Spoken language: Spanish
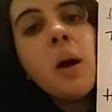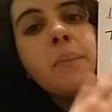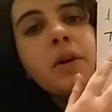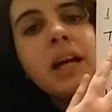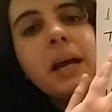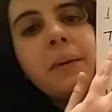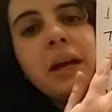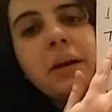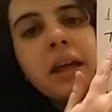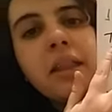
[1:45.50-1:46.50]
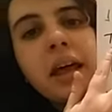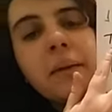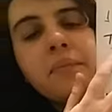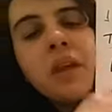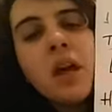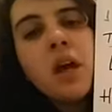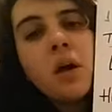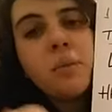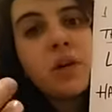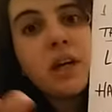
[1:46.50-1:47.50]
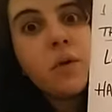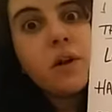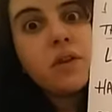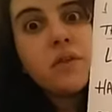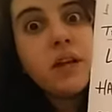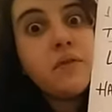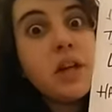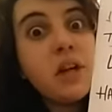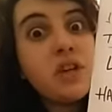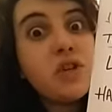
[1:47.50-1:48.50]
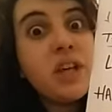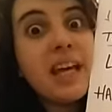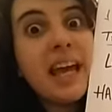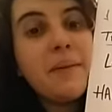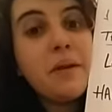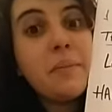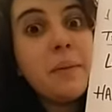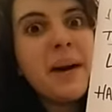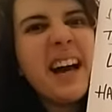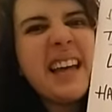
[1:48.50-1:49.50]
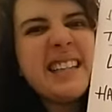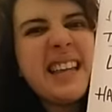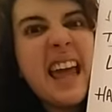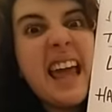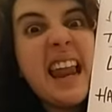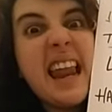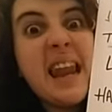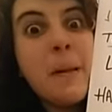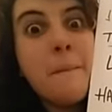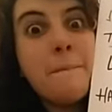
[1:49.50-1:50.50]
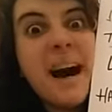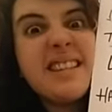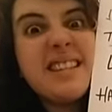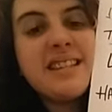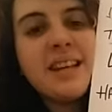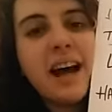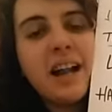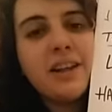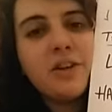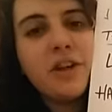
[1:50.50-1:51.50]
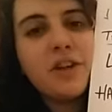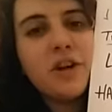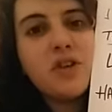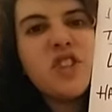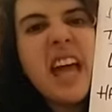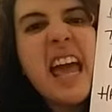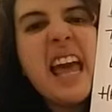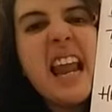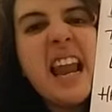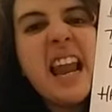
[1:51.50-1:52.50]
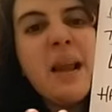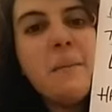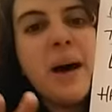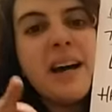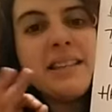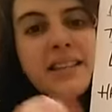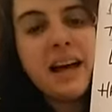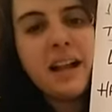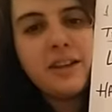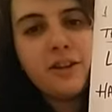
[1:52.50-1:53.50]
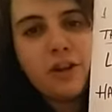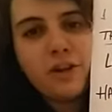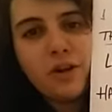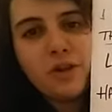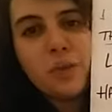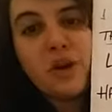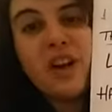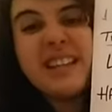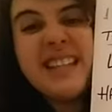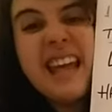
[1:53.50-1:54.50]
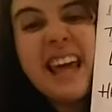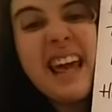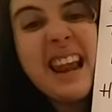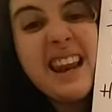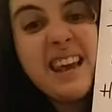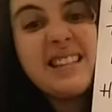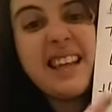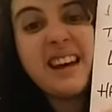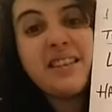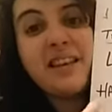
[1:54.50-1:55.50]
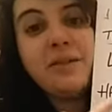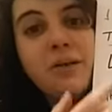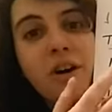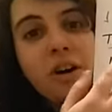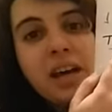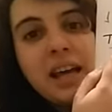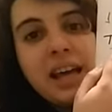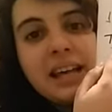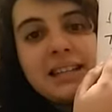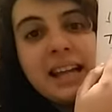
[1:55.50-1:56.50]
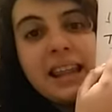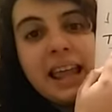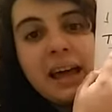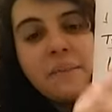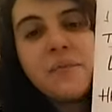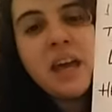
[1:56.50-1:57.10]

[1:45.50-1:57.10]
¿Por qué la palabra de? Porque cuando vieron que yo dije mi papá es el más alto de todos, el más alto de todos, bueno, ese el, ese artículo es el de.